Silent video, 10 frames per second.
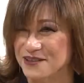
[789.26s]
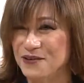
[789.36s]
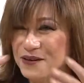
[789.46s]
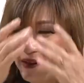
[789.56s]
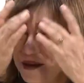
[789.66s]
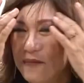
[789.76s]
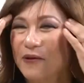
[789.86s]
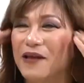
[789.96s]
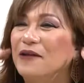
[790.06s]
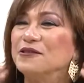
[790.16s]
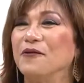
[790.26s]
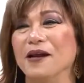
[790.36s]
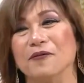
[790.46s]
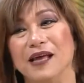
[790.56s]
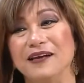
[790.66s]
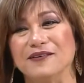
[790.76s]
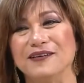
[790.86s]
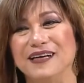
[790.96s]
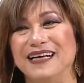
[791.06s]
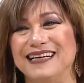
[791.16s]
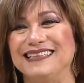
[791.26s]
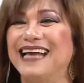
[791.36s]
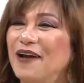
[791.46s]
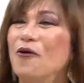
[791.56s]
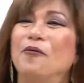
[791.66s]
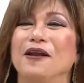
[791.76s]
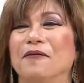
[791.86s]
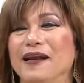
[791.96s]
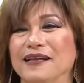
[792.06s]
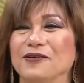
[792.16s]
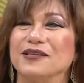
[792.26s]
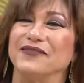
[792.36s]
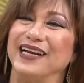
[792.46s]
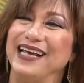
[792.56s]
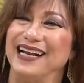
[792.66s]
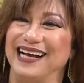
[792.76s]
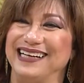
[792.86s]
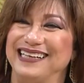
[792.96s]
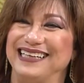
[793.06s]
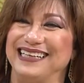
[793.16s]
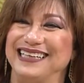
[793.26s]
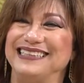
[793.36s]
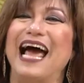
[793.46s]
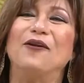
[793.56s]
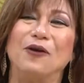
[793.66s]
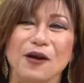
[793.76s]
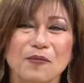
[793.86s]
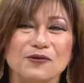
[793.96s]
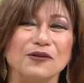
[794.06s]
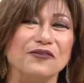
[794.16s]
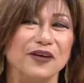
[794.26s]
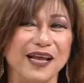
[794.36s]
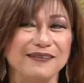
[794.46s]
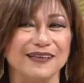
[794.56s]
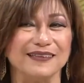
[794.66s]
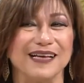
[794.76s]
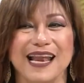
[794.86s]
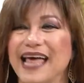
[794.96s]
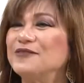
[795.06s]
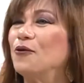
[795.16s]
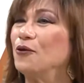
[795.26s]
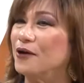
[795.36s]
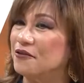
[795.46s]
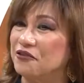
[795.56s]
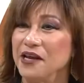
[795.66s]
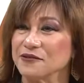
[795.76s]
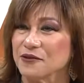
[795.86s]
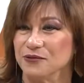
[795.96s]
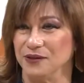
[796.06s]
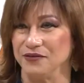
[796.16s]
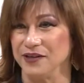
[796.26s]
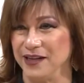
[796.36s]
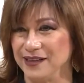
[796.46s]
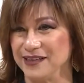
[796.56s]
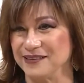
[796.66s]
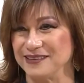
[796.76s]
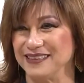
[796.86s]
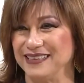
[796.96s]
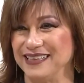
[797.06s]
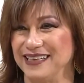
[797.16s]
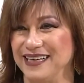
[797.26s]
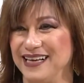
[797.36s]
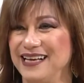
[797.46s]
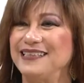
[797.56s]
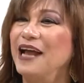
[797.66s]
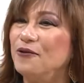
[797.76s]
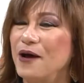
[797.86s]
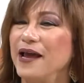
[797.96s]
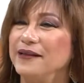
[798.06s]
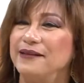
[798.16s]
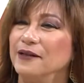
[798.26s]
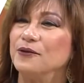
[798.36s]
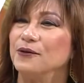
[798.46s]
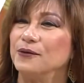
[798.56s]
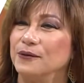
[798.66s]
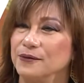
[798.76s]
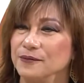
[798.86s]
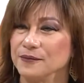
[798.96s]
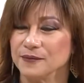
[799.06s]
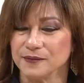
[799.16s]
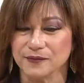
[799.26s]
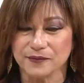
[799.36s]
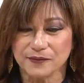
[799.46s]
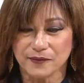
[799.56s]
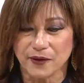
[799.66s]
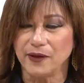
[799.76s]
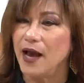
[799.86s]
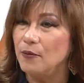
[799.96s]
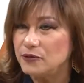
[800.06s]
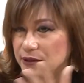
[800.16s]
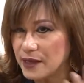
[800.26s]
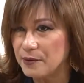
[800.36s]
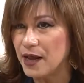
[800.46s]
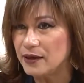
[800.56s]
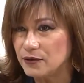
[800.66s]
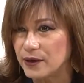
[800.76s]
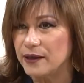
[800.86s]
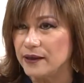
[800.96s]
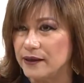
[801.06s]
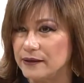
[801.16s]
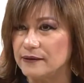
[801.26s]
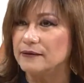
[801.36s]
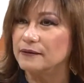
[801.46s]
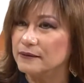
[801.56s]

¿no? Pero ya no se baila bolero. Ya los jóvenes bailan de otra manera ya los ritmos son diferentes, las coreografías son diferentes. Ya no hay tanto, digamos, ese abrazo que